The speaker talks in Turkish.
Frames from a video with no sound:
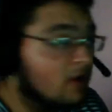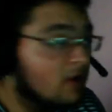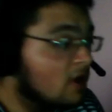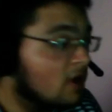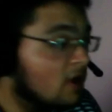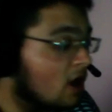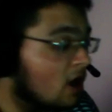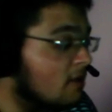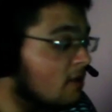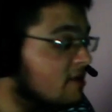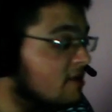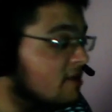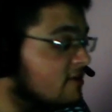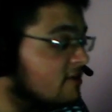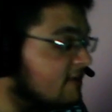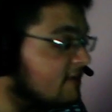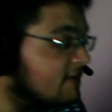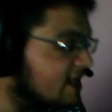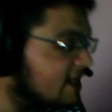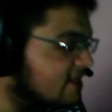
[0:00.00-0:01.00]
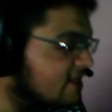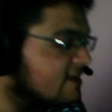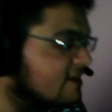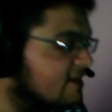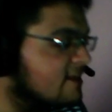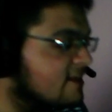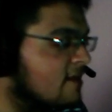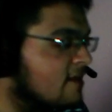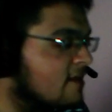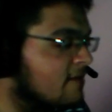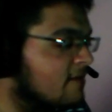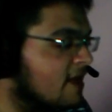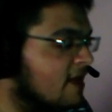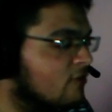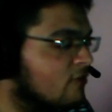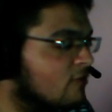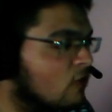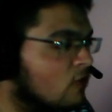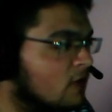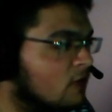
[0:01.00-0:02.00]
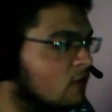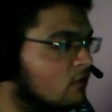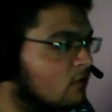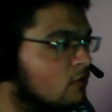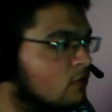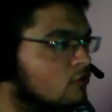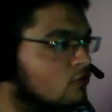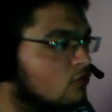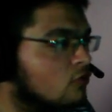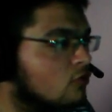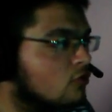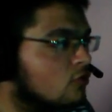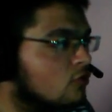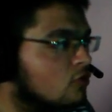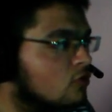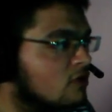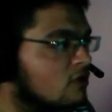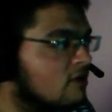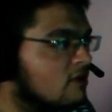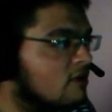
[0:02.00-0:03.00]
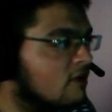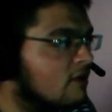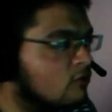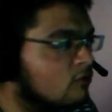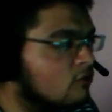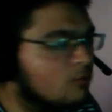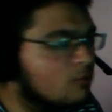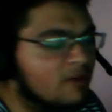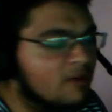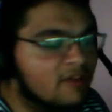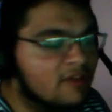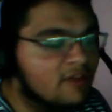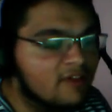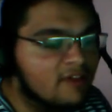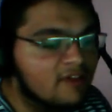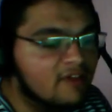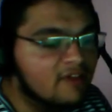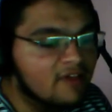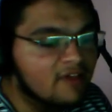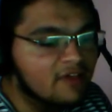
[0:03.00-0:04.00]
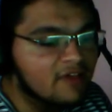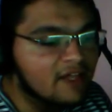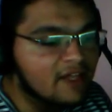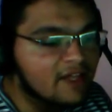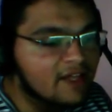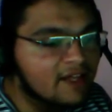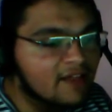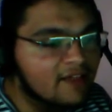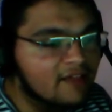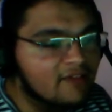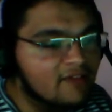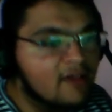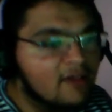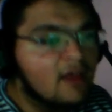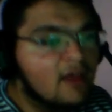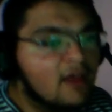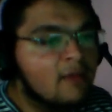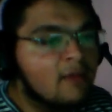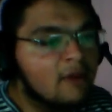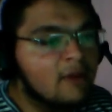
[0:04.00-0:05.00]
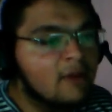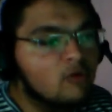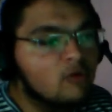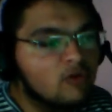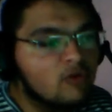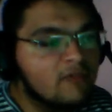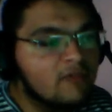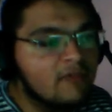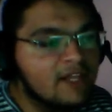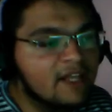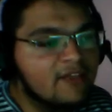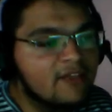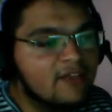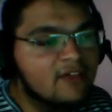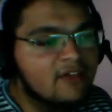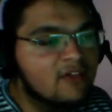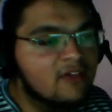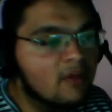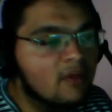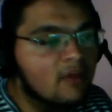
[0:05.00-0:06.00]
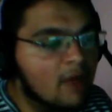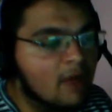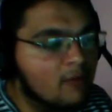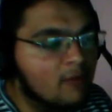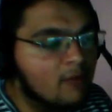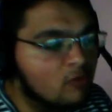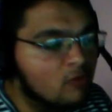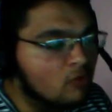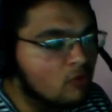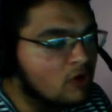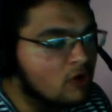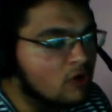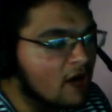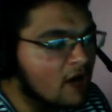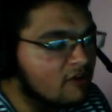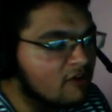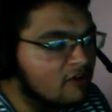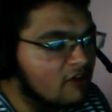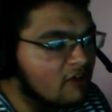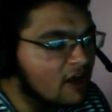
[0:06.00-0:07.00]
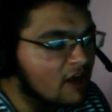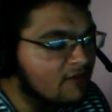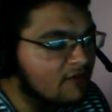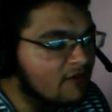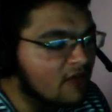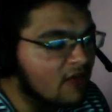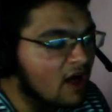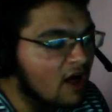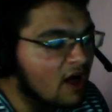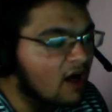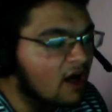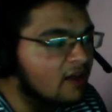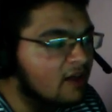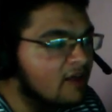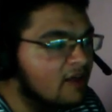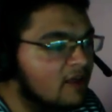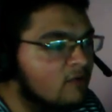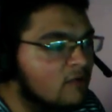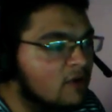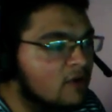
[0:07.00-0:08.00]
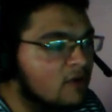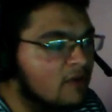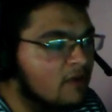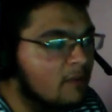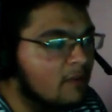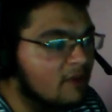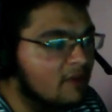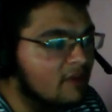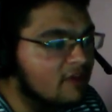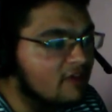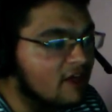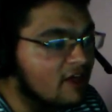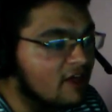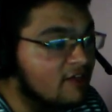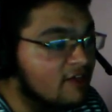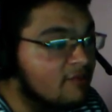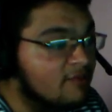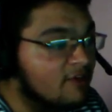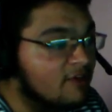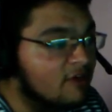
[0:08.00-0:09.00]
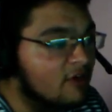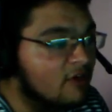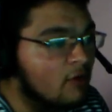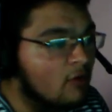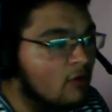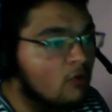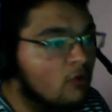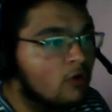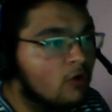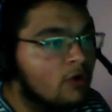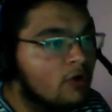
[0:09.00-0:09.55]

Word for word: Ama çiviliği çıkacağım yani. Şu an ne olursa olsun. isteyen noob desin, isteyen salak desin. Ben o çiviliği çıkacağım abi. Çünkü karşı tarafta AD vurandan başka hiçbir şey yok.